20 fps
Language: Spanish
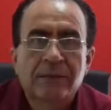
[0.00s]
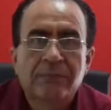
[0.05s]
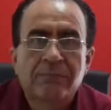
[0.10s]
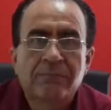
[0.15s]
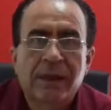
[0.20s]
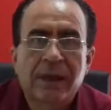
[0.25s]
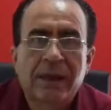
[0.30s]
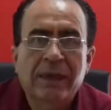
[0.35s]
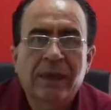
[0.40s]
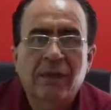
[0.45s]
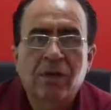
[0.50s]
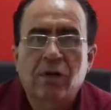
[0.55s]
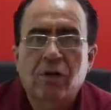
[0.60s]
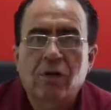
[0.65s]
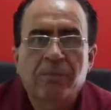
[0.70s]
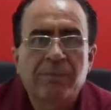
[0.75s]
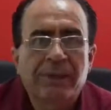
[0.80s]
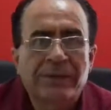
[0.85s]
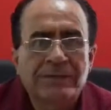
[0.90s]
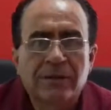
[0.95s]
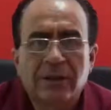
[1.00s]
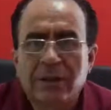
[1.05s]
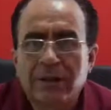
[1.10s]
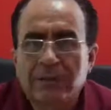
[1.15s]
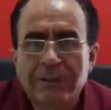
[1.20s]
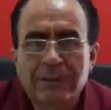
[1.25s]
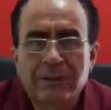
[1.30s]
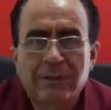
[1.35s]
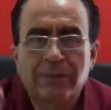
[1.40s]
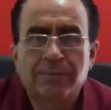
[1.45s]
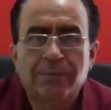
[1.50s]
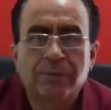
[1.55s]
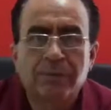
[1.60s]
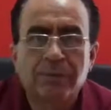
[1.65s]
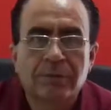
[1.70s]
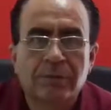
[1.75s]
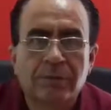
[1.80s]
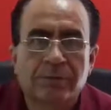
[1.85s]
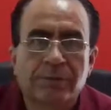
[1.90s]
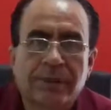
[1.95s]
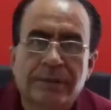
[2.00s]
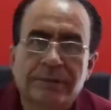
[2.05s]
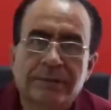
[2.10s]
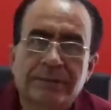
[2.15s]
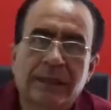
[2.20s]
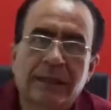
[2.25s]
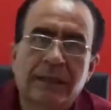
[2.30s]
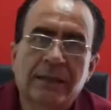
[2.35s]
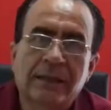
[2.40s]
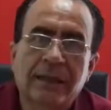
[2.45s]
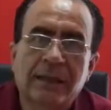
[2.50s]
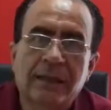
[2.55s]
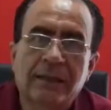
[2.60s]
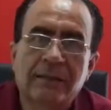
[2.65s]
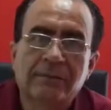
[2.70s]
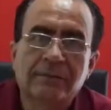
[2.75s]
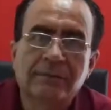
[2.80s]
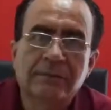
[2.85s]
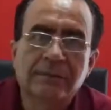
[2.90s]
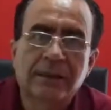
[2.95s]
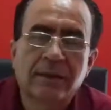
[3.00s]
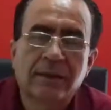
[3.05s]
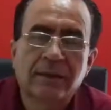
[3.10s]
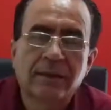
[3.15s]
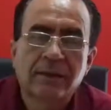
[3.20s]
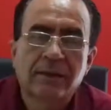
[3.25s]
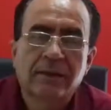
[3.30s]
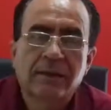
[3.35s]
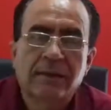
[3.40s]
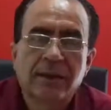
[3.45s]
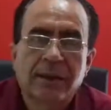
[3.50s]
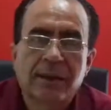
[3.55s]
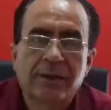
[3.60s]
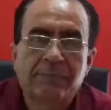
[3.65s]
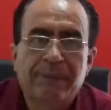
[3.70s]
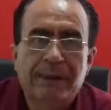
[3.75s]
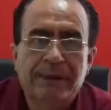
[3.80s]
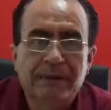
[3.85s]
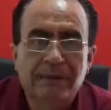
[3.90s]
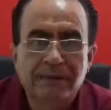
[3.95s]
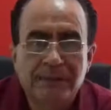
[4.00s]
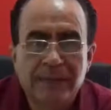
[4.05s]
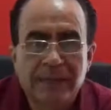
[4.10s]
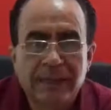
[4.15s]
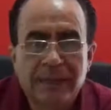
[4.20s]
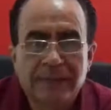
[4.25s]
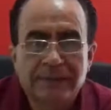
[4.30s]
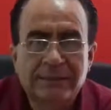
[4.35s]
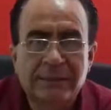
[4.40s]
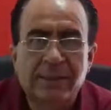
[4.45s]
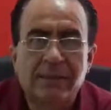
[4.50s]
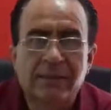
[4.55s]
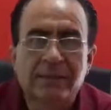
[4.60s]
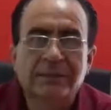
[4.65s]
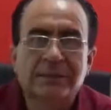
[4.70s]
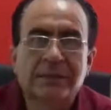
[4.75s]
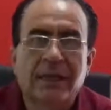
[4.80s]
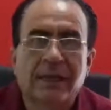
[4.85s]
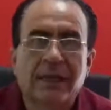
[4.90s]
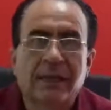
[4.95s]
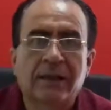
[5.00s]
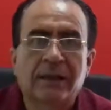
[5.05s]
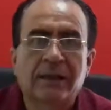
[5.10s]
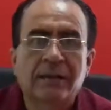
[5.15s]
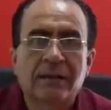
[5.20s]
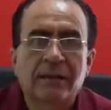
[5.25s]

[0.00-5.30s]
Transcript: México ocupa solamente un punto para estar ya en Rusia. El partido es en el Estadio Azteca.